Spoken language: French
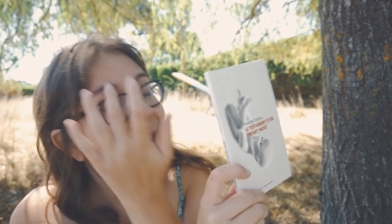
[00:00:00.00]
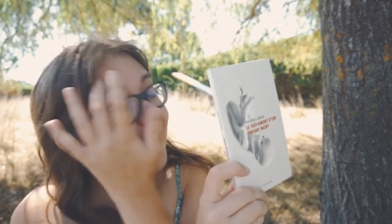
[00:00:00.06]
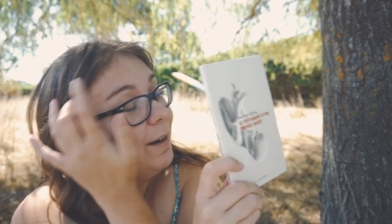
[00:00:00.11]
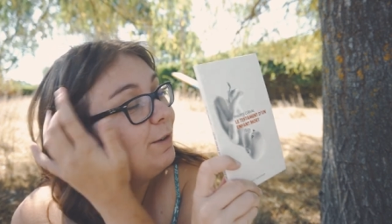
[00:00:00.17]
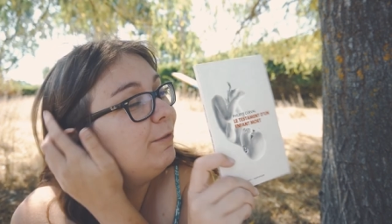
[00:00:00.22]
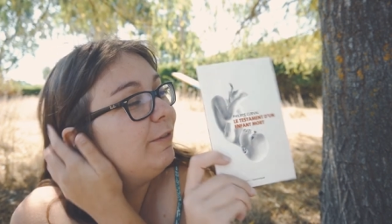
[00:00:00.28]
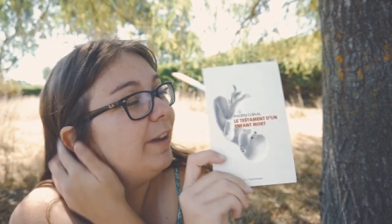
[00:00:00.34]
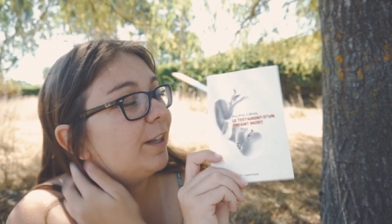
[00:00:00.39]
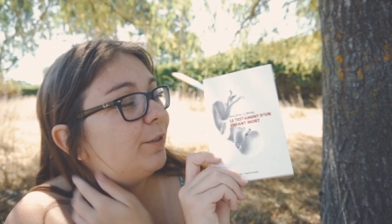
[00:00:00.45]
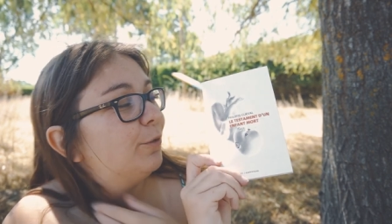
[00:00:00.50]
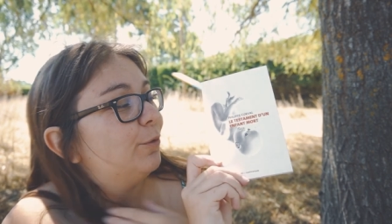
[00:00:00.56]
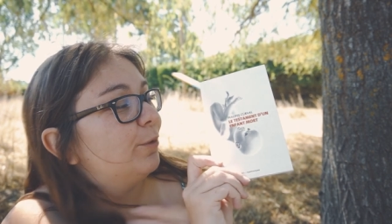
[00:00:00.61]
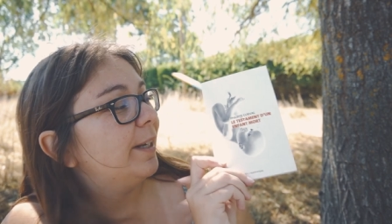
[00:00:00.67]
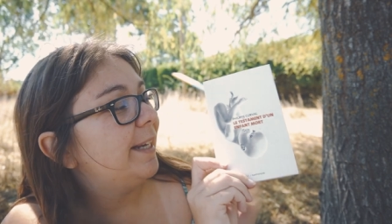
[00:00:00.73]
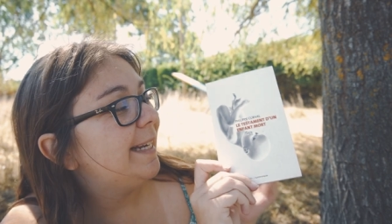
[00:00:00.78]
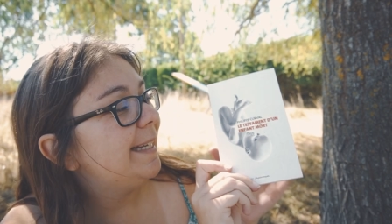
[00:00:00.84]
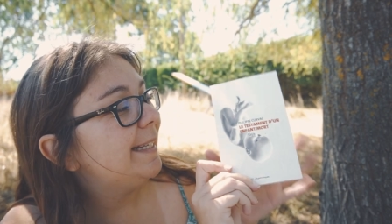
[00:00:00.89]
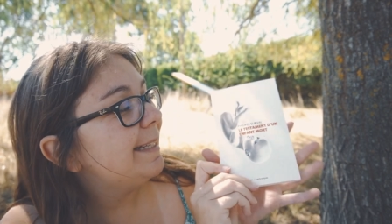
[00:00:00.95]
la
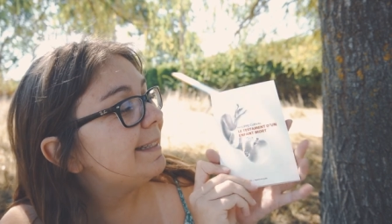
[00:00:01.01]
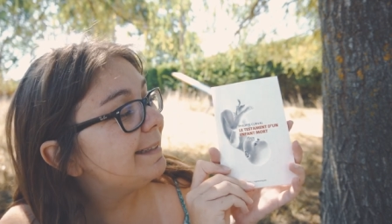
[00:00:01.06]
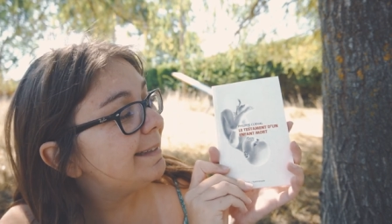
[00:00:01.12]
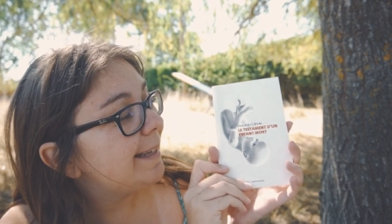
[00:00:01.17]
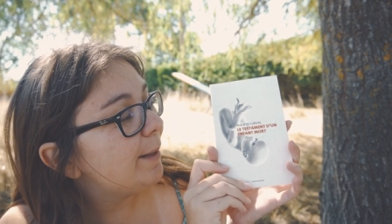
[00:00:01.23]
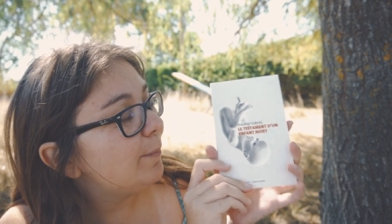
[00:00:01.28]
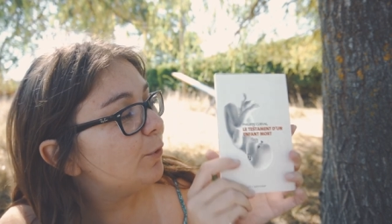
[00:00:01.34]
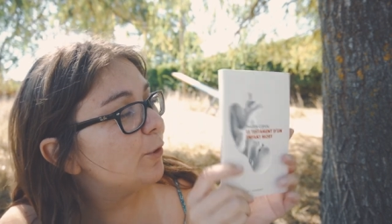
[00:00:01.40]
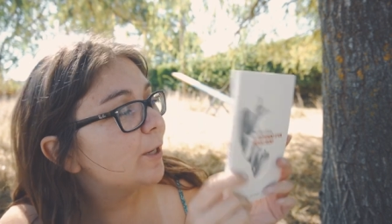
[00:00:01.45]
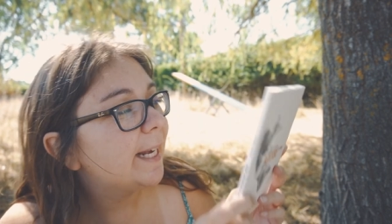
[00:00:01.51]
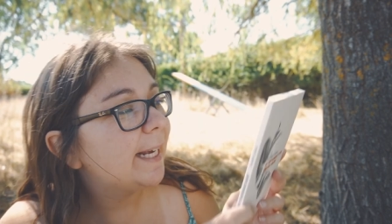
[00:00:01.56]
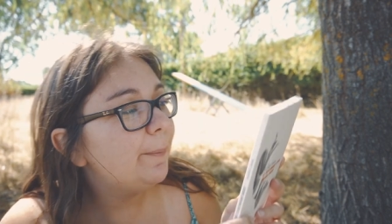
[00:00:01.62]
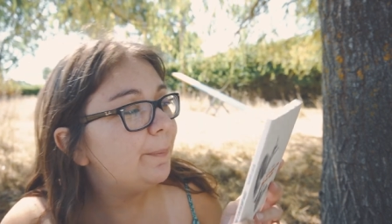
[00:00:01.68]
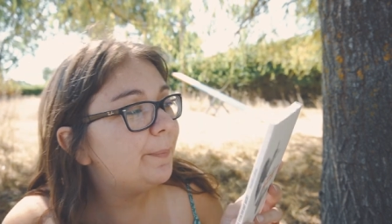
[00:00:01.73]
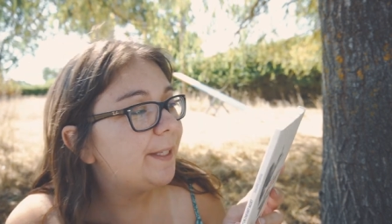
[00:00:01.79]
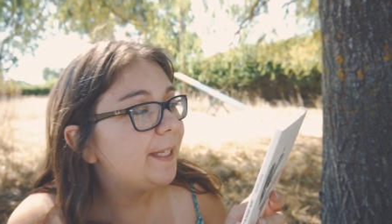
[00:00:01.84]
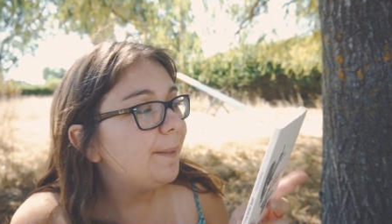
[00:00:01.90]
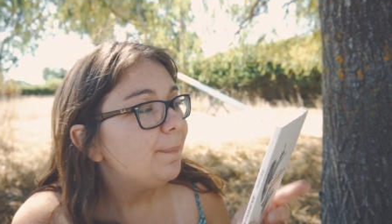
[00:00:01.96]
couverture est tellement
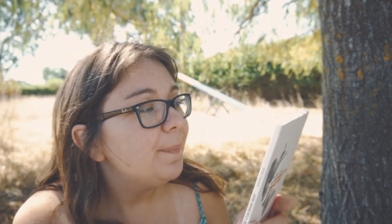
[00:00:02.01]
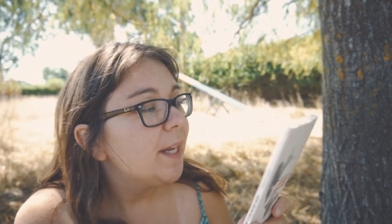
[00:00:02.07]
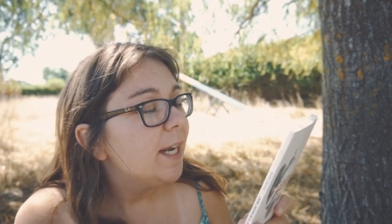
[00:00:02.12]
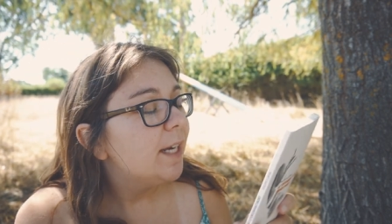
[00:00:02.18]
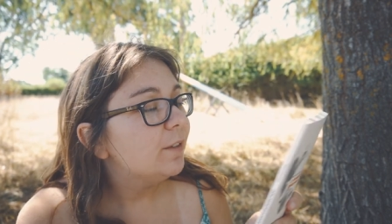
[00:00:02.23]
creepy.